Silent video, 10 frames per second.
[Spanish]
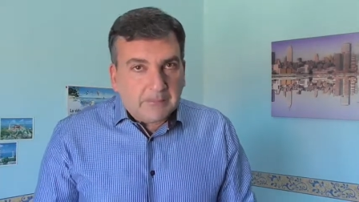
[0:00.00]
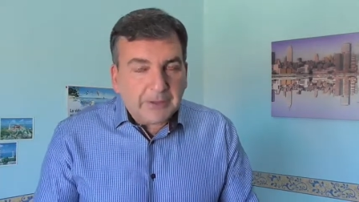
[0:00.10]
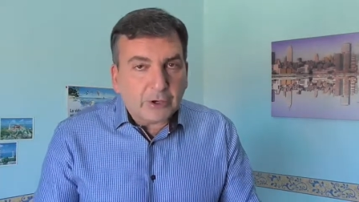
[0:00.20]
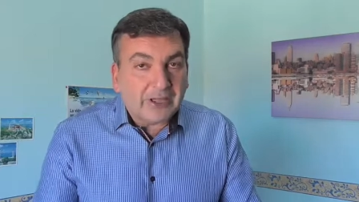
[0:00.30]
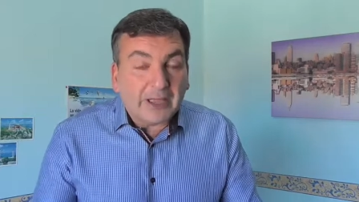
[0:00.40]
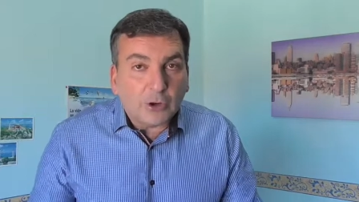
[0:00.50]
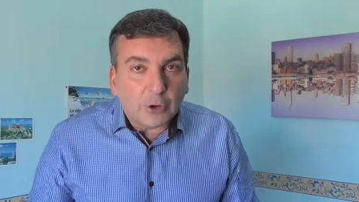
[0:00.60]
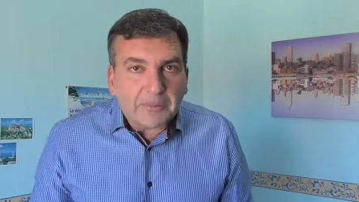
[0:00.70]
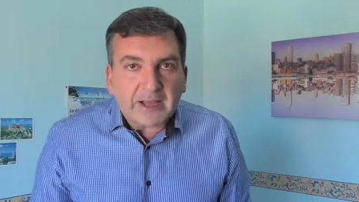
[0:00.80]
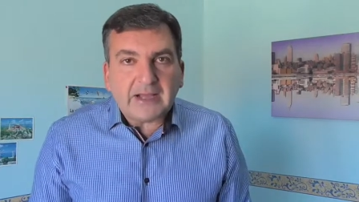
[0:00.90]
Pero
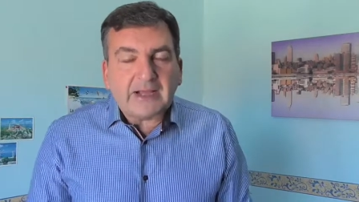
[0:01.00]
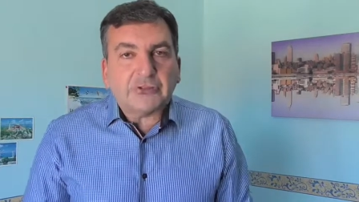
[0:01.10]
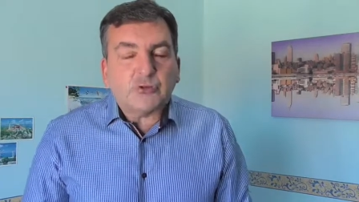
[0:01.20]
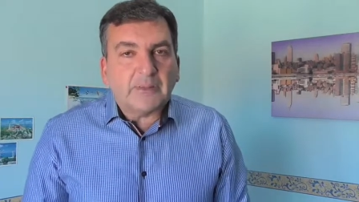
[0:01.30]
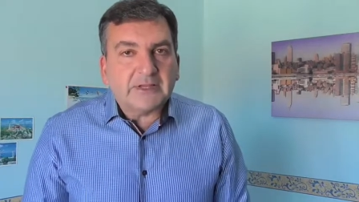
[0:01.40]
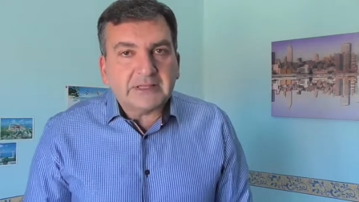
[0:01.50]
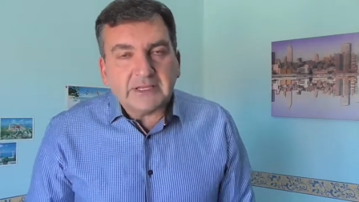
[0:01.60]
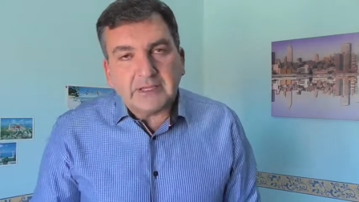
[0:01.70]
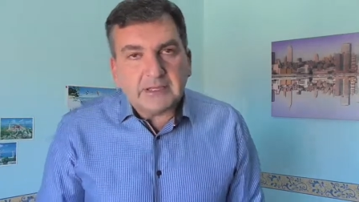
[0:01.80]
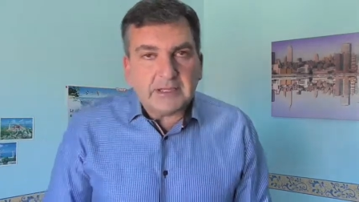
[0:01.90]
Europa
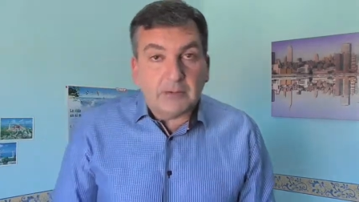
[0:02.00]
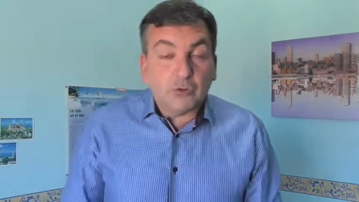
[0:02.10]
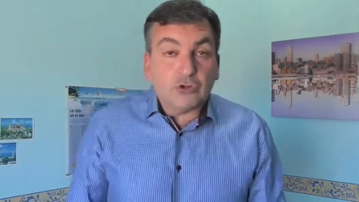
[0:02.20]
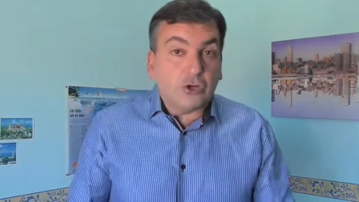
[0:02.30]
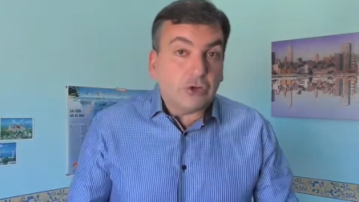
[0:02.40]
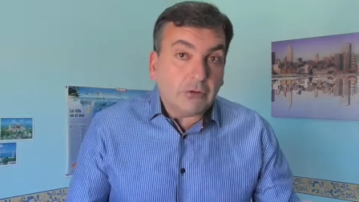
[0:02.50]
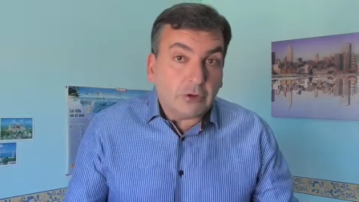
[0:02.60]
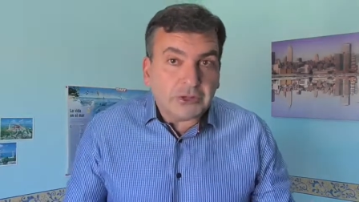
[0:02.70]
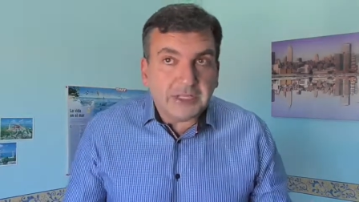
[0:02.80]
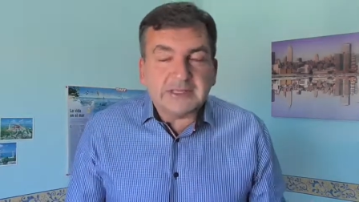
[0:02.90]
actualmente, el mundo
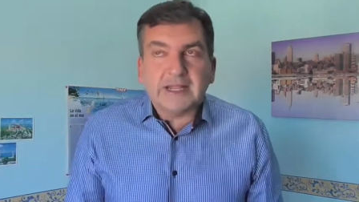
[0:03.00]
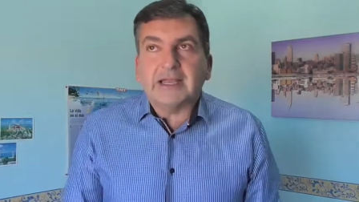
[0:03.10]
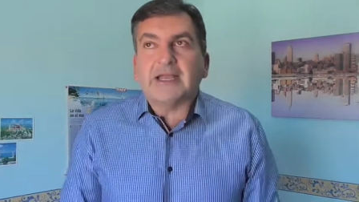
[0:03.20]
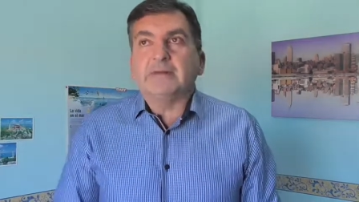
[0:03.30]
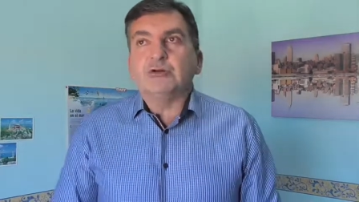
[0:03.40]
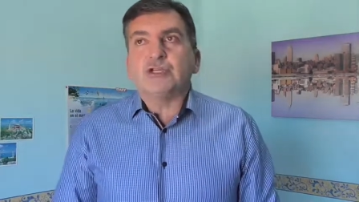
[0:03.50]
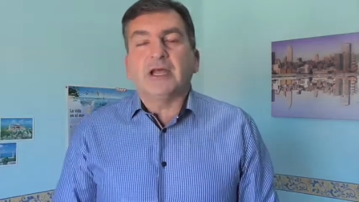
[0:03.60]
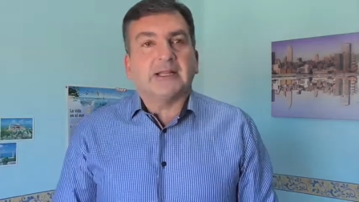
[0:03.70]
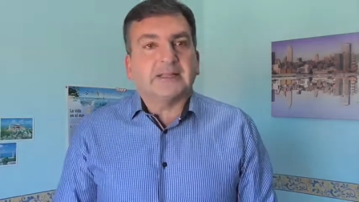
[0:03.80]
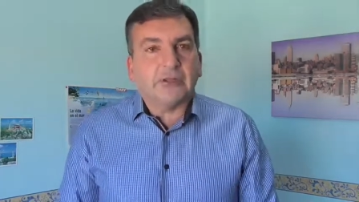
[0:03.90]
occidental que creemos
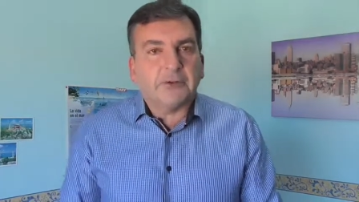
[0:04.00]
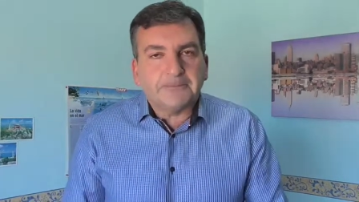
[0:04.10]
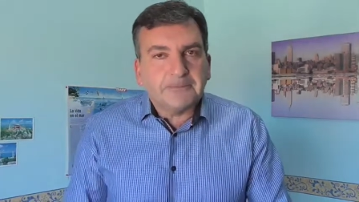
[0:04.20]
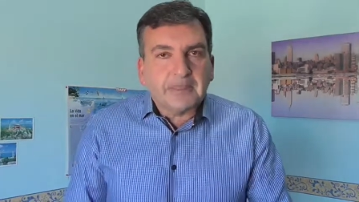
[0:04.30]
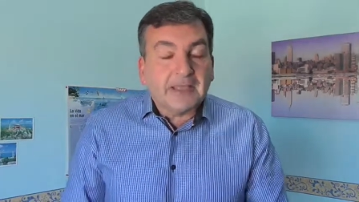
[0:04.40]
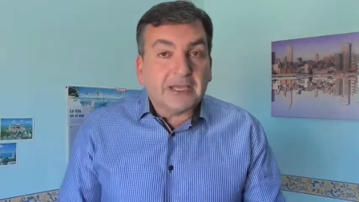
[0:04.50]
adelantado,